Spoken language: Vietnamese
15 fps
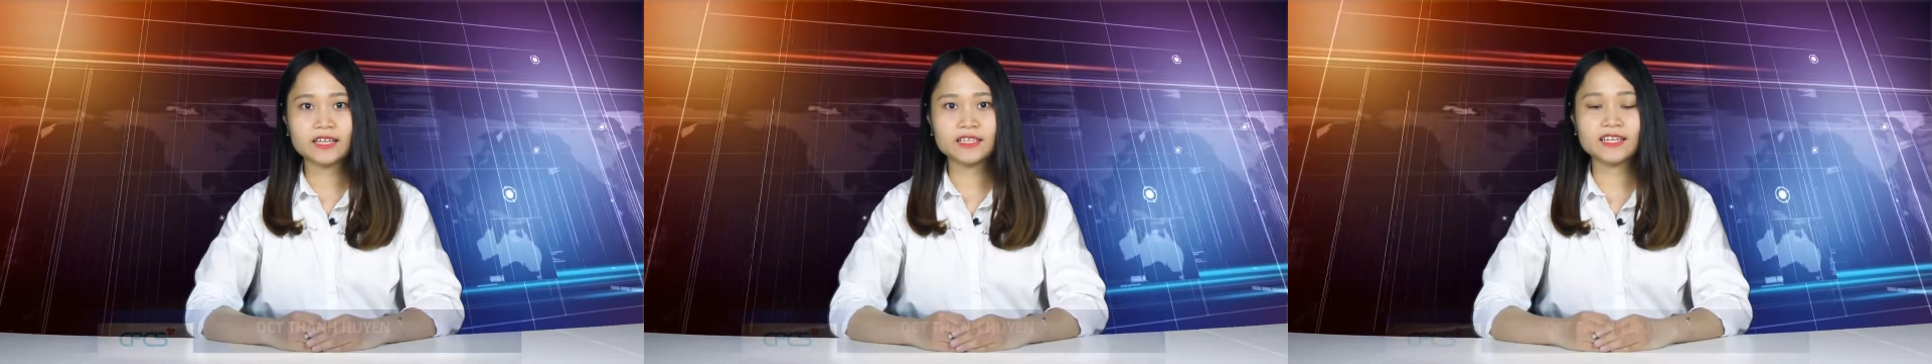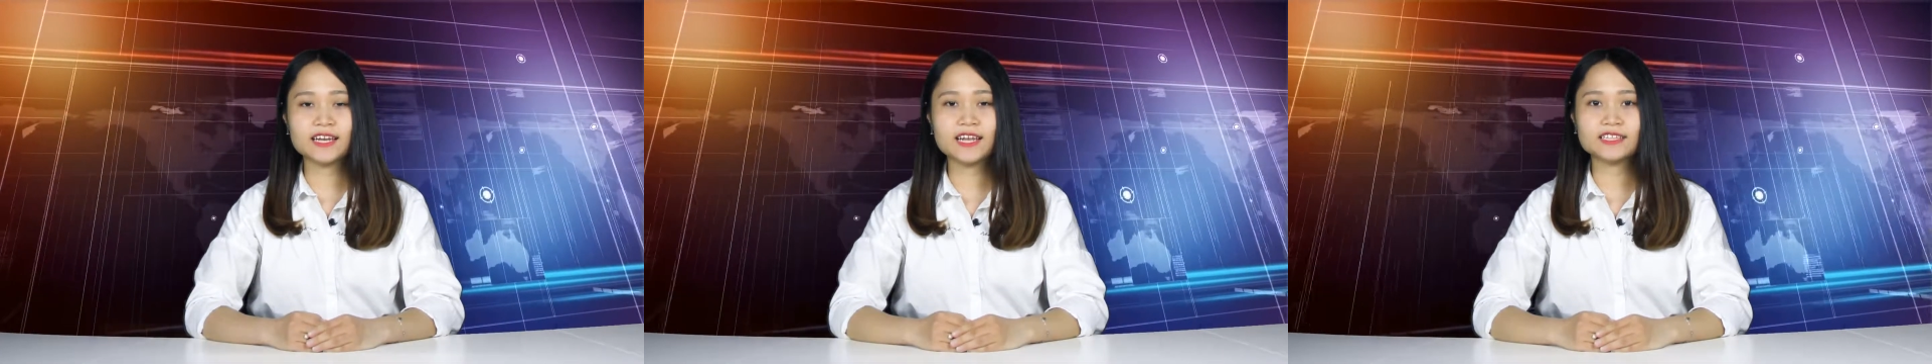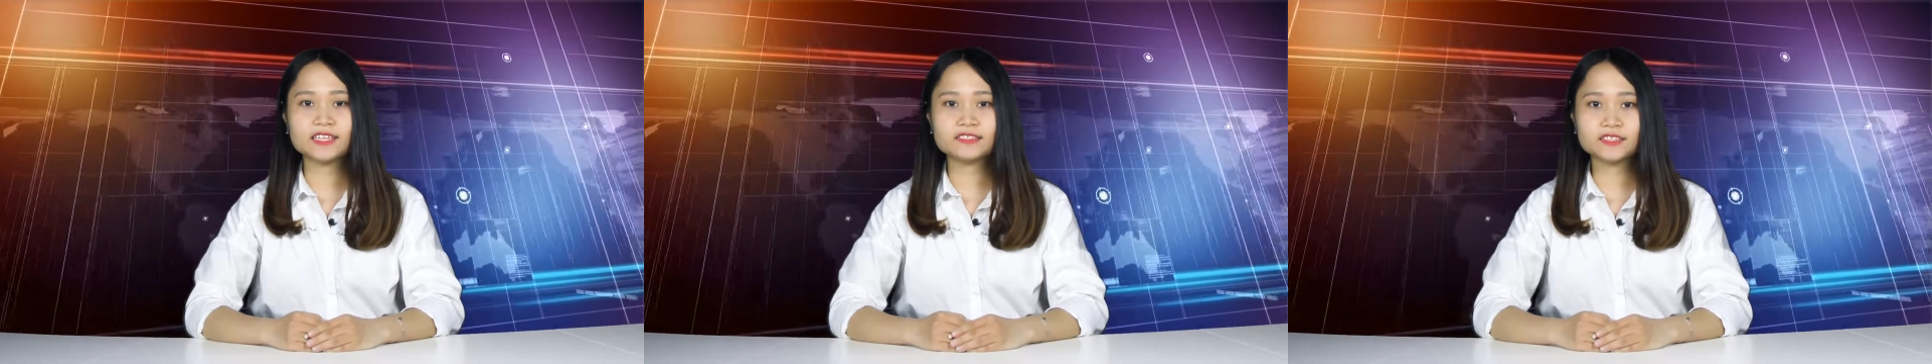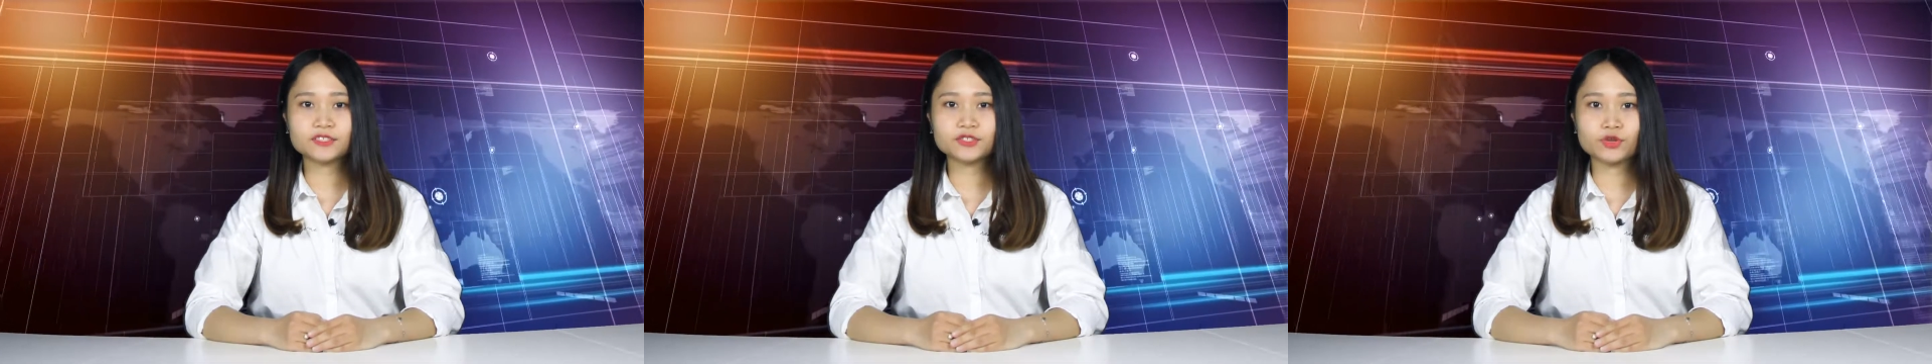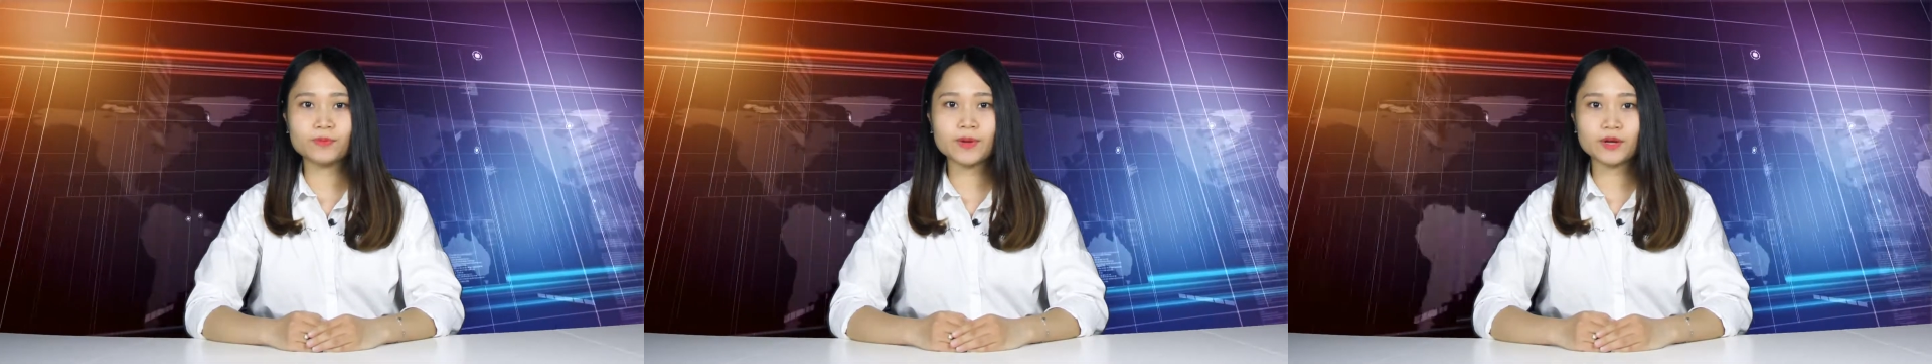Tỷ lệ tăng dân
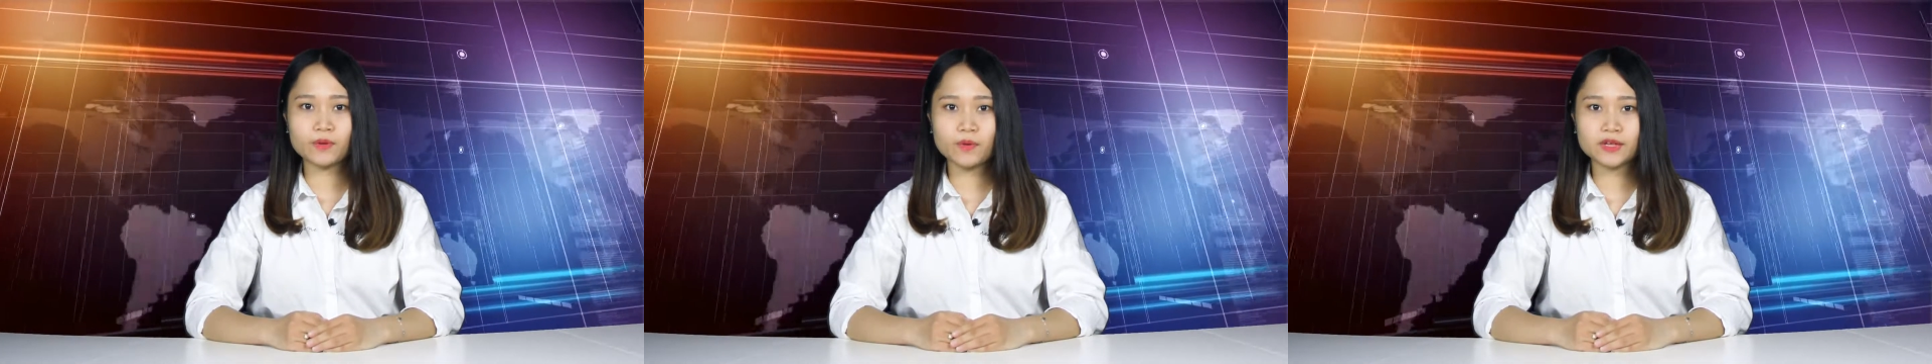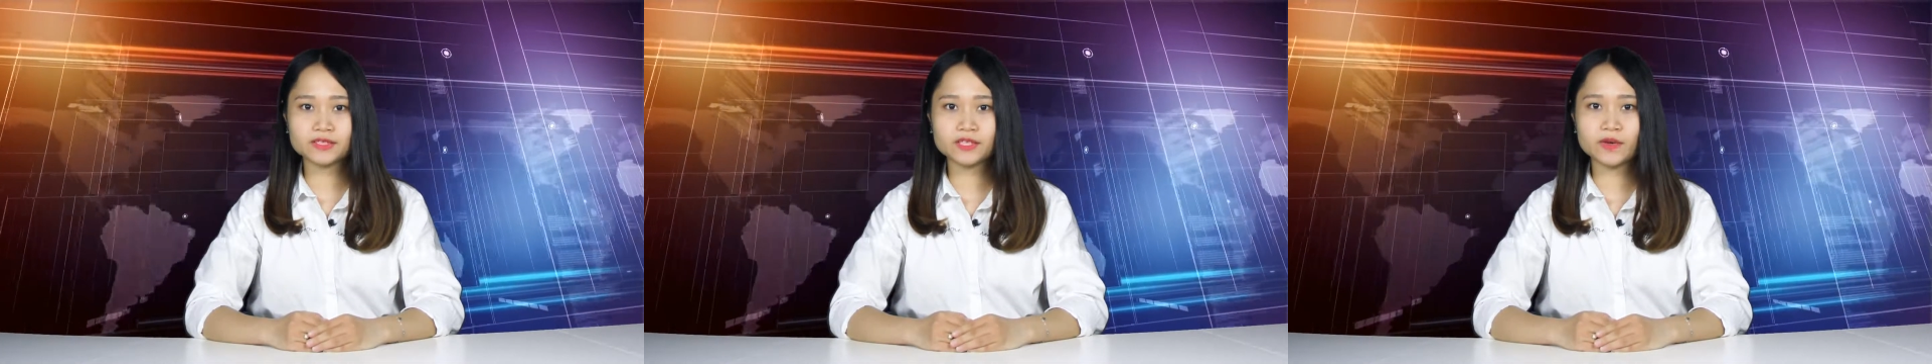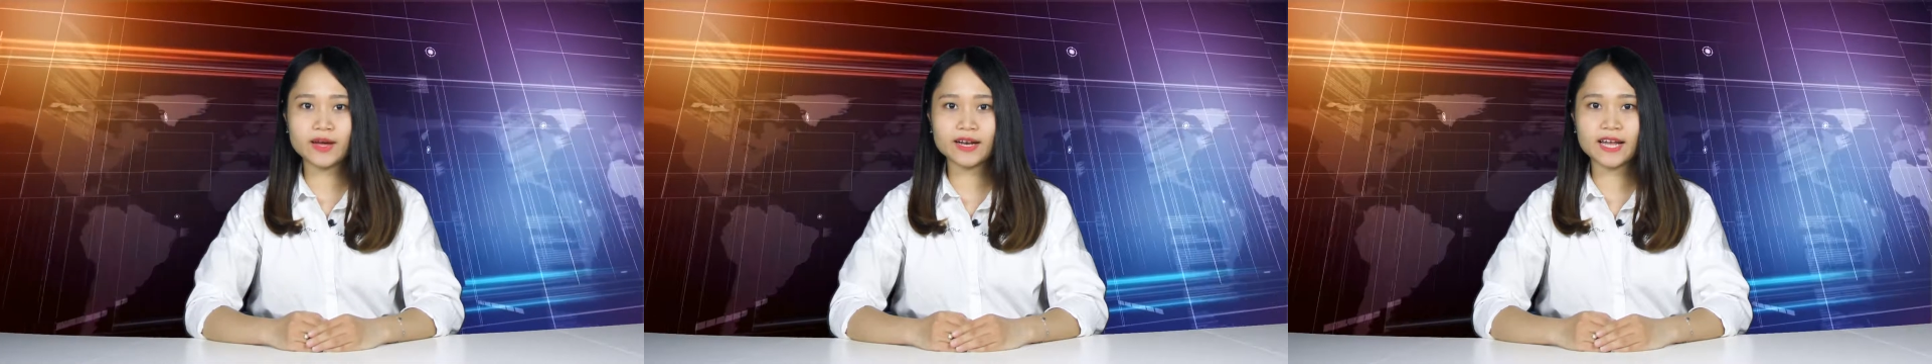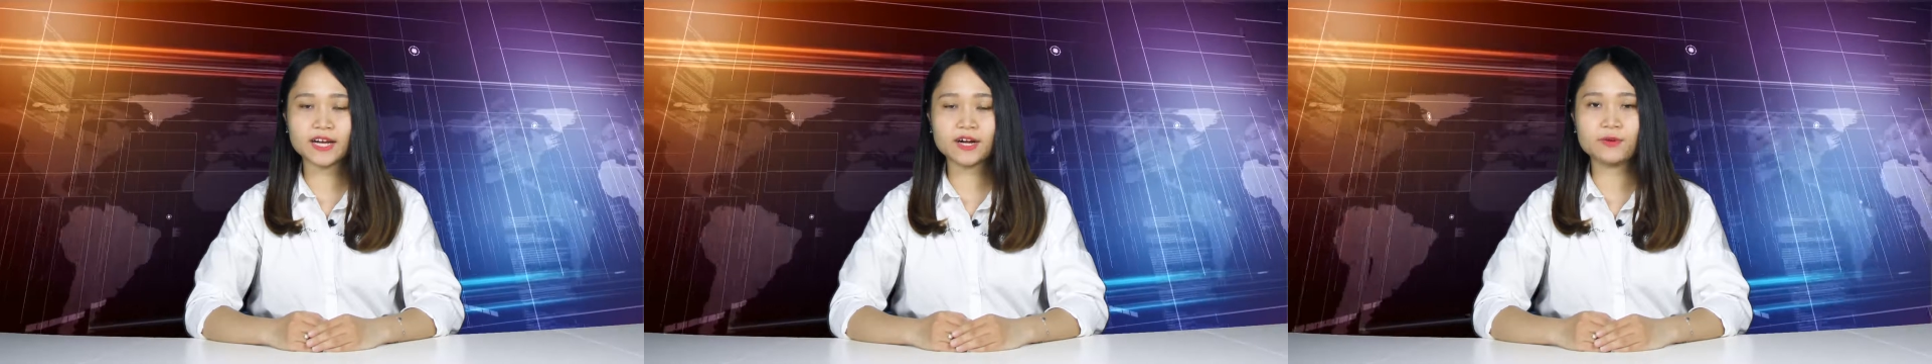số bình quân giai đoạn